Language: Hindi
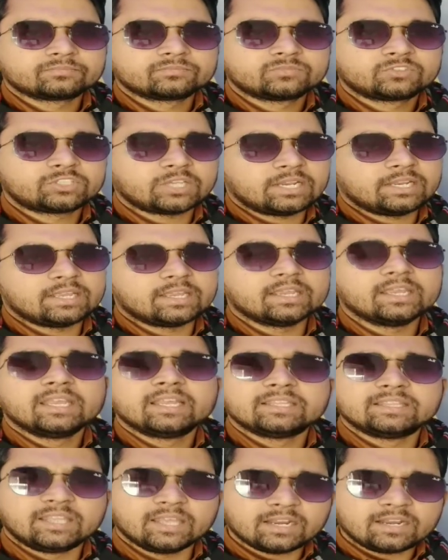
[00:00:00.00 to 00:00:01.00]
चलिए
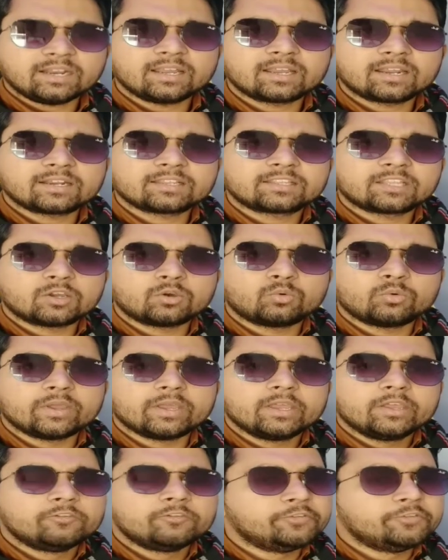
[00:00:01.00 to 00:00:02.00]
देर न करते हुए
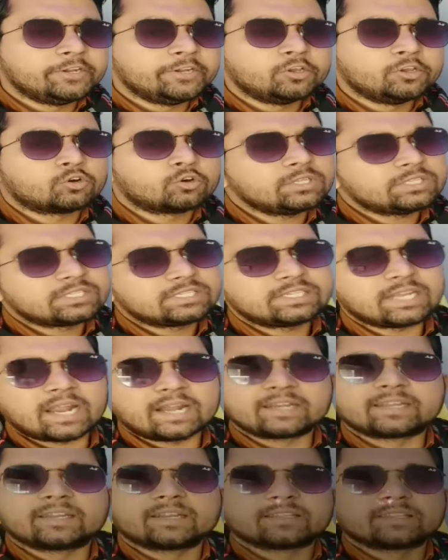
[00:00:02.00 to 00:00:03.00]
वीडियो को
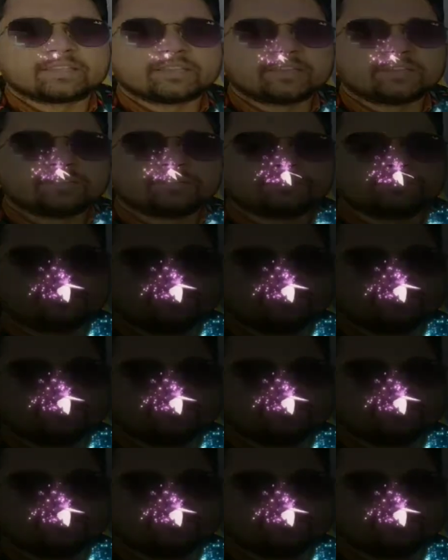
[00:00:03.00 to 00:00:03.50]
स्टार्ट करते हैं